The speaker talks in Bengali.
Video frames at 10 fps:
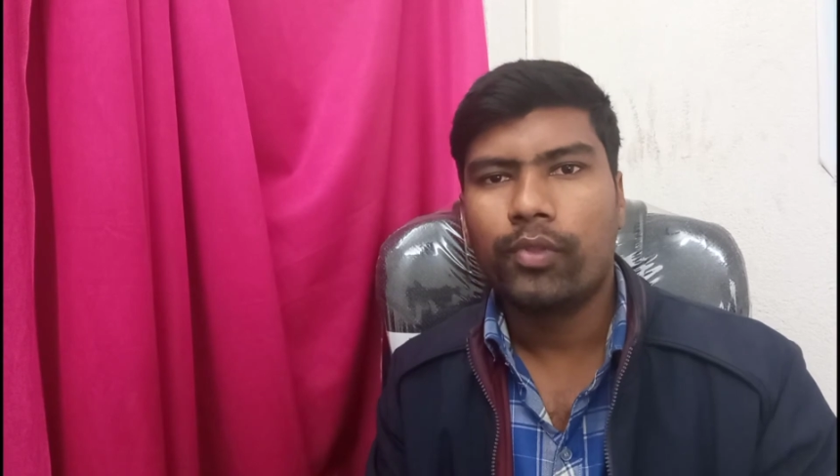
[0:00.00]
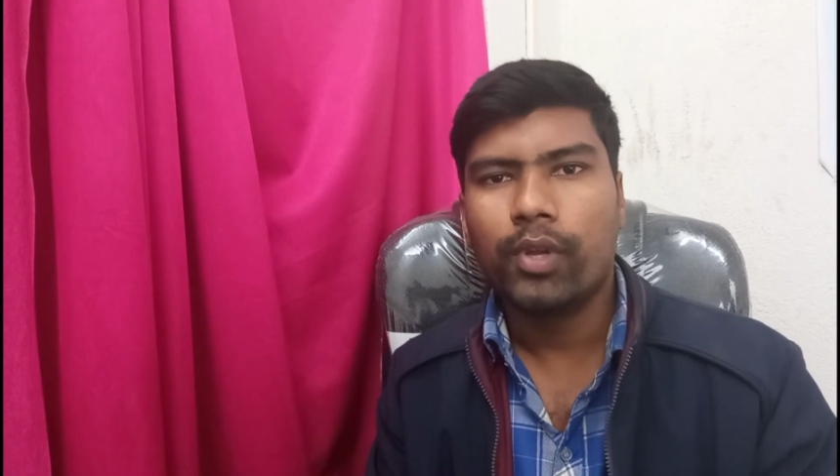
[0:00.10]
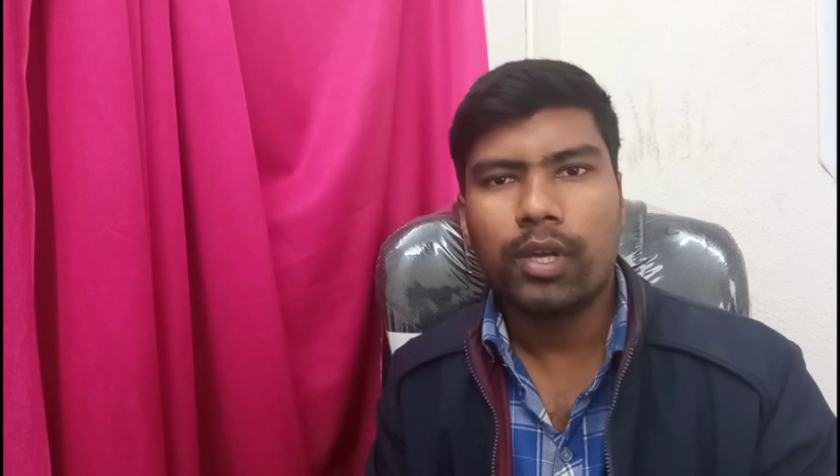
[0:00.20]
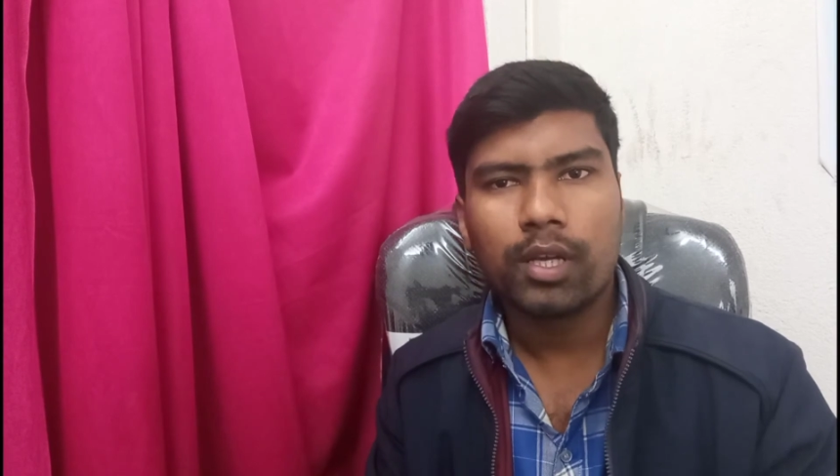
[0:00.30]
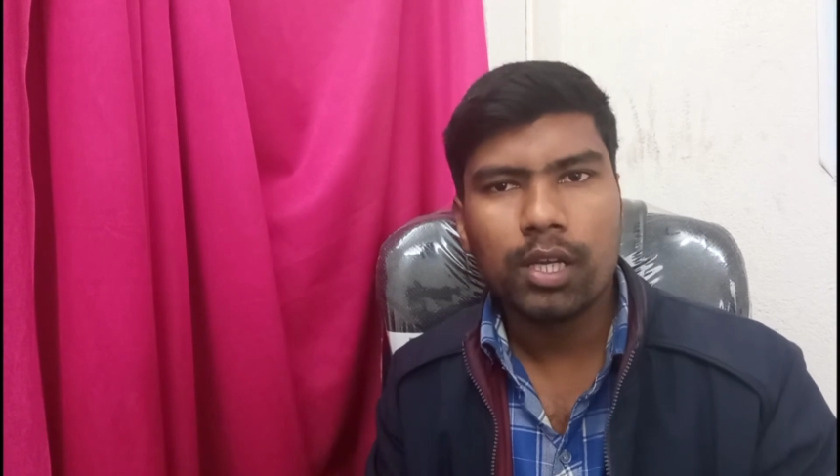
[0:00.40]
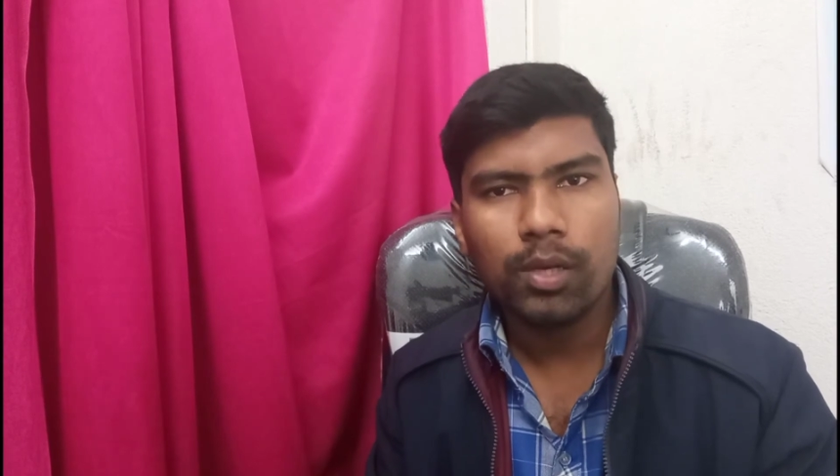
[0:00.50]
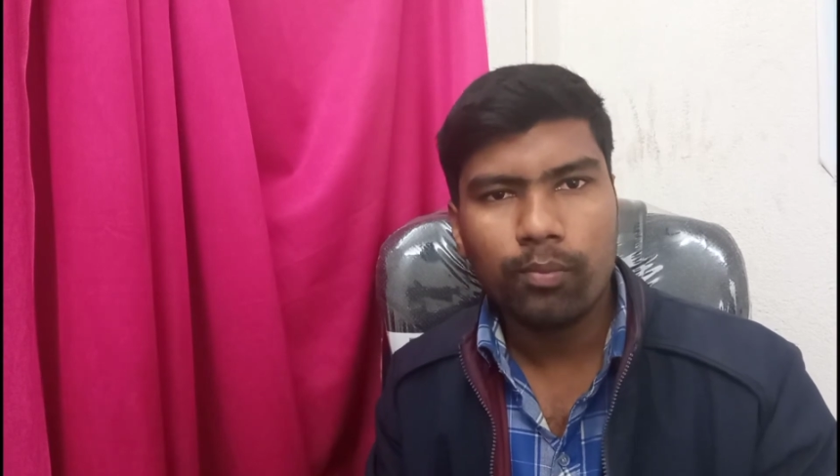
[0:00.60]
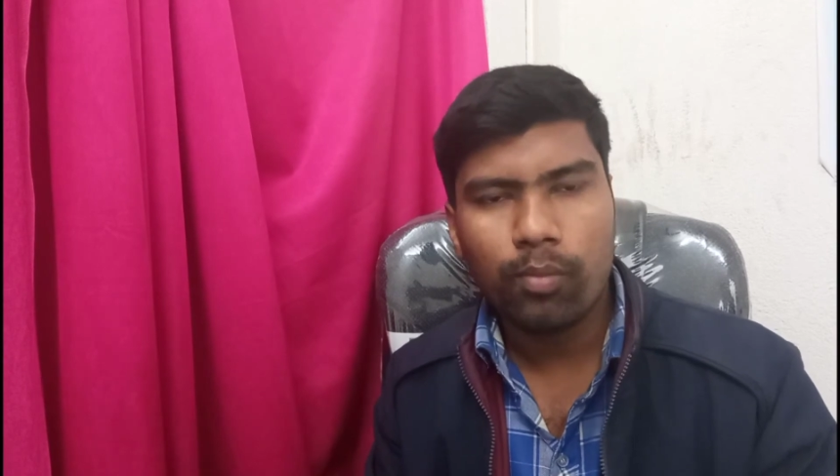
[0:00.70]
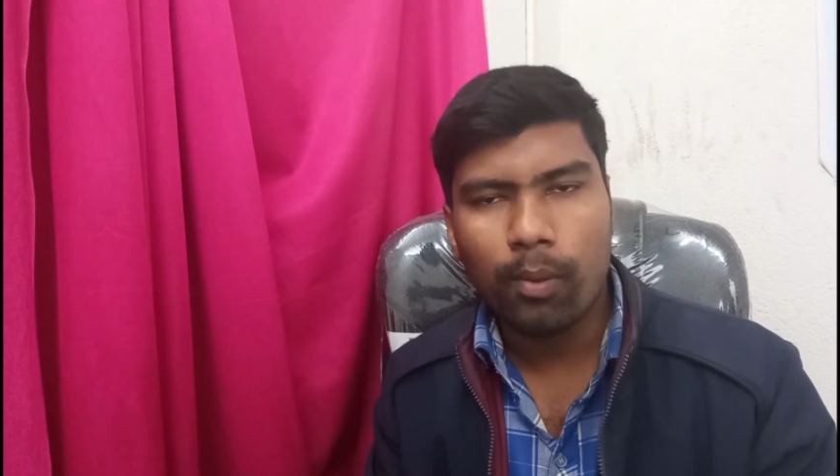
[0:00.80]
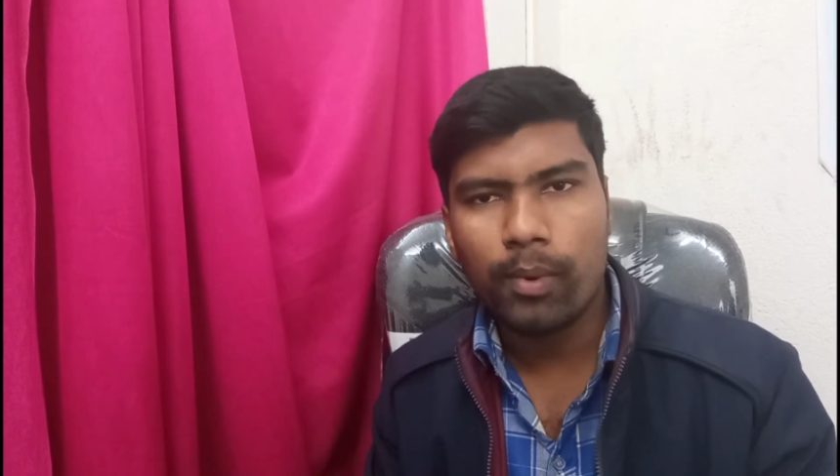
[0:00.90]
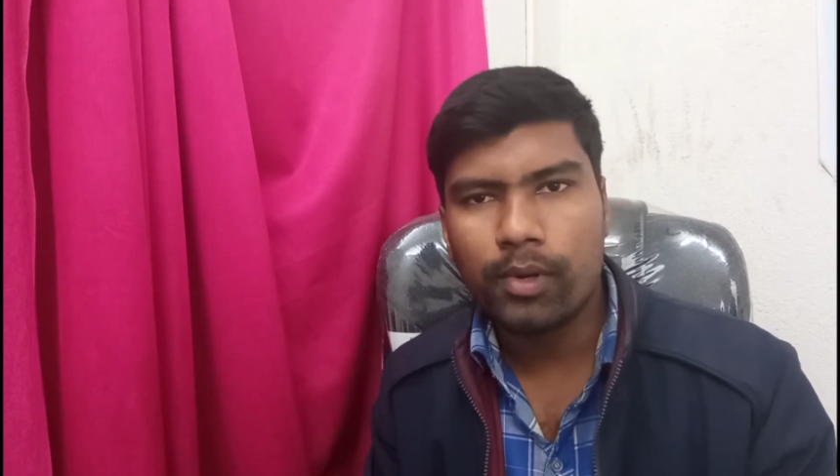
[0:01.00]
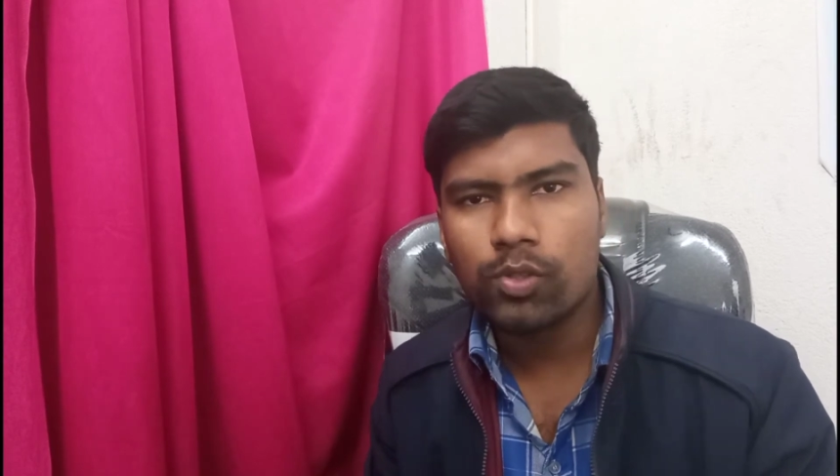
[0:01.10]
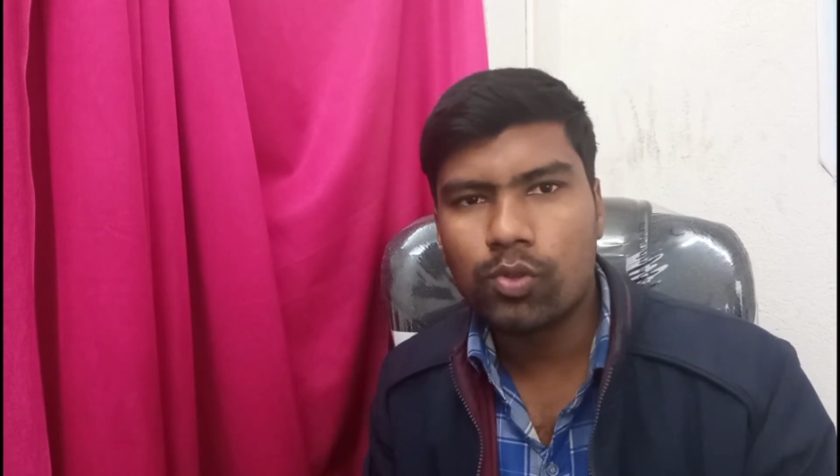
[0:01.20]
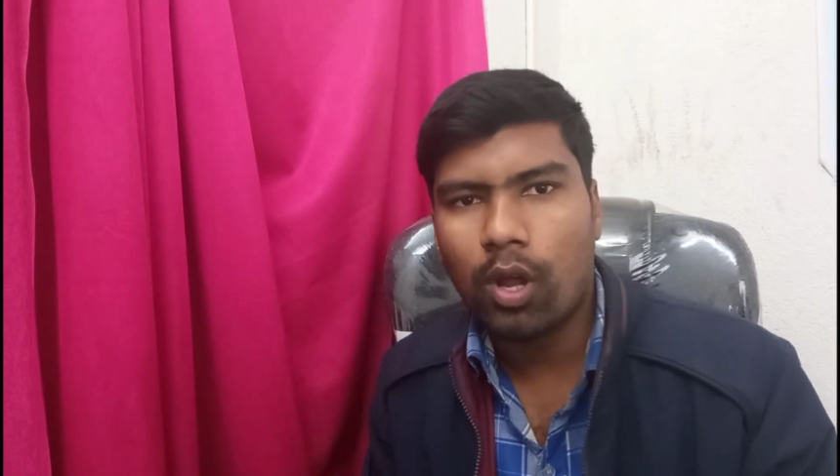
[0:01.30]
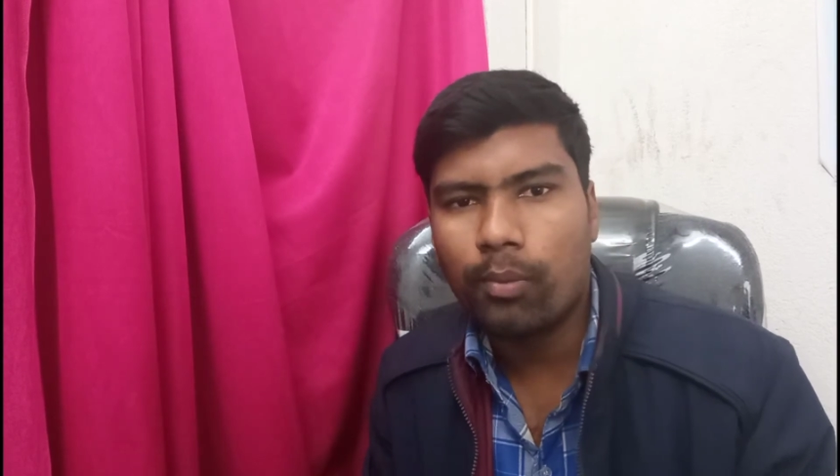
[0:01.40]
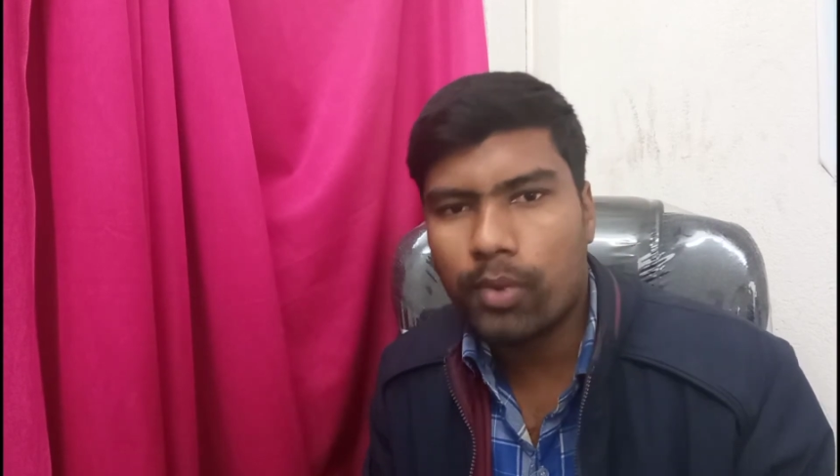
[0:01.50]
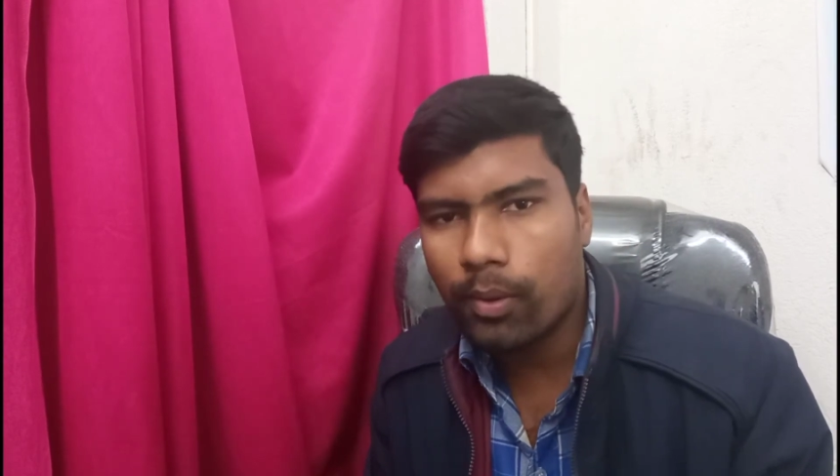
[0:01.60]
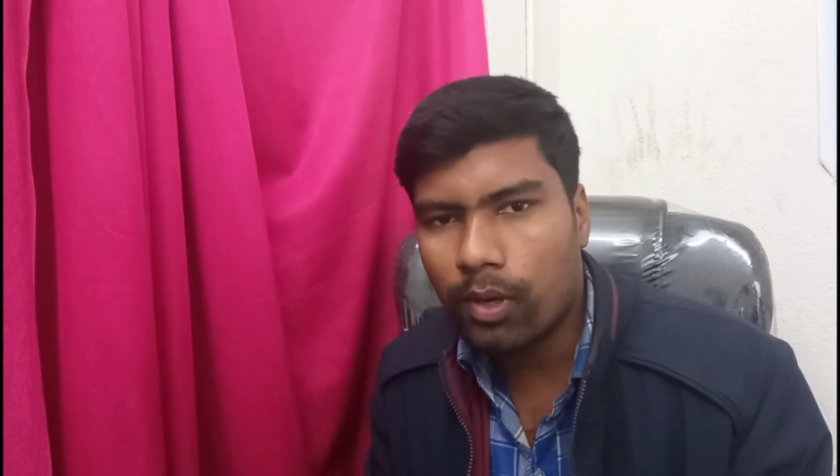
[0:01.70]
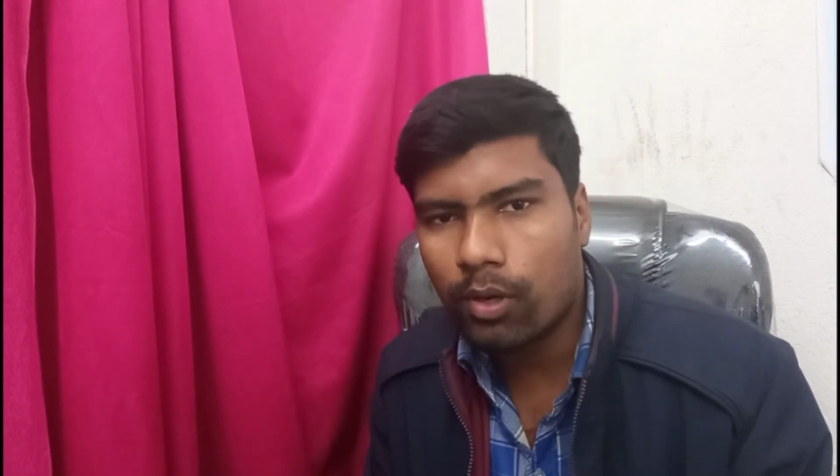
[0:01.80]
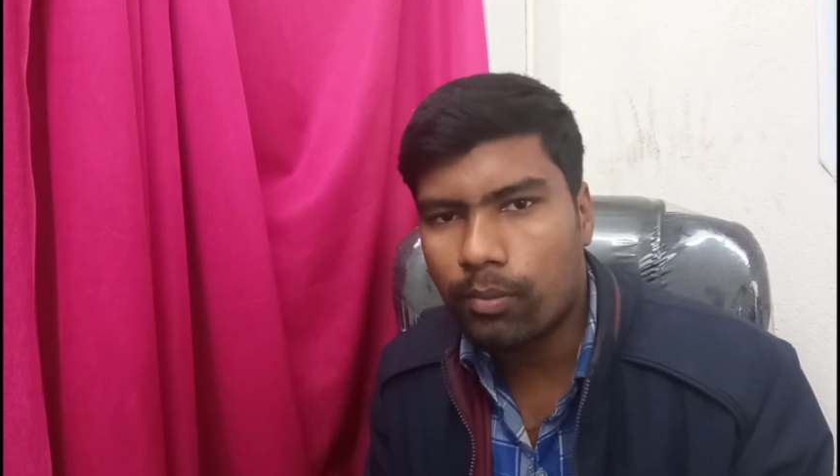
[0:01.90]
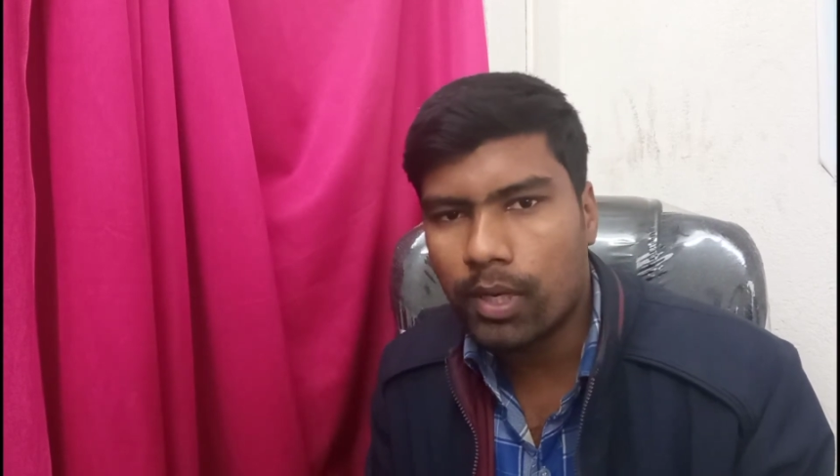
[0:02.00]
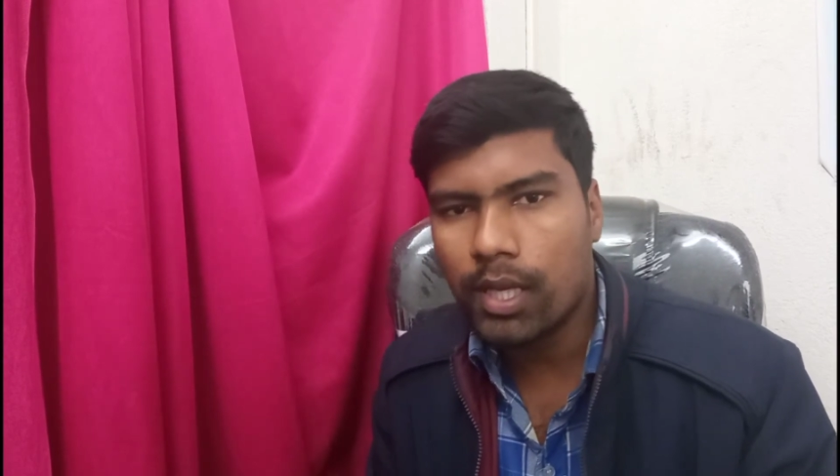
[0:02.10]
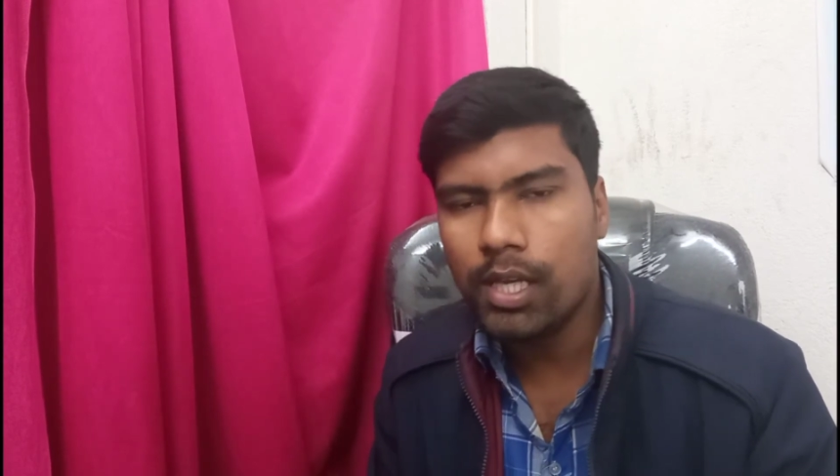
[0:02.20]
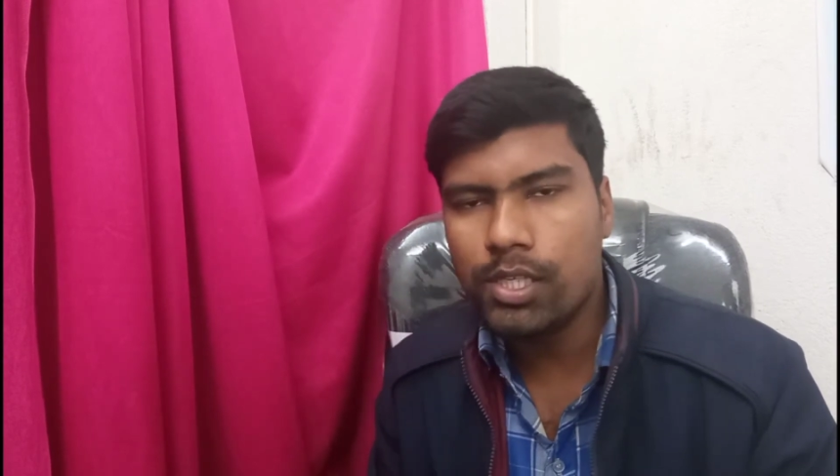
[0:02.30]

তো এটাকে প্রবলেমটা সলভ কীভাবে করবেন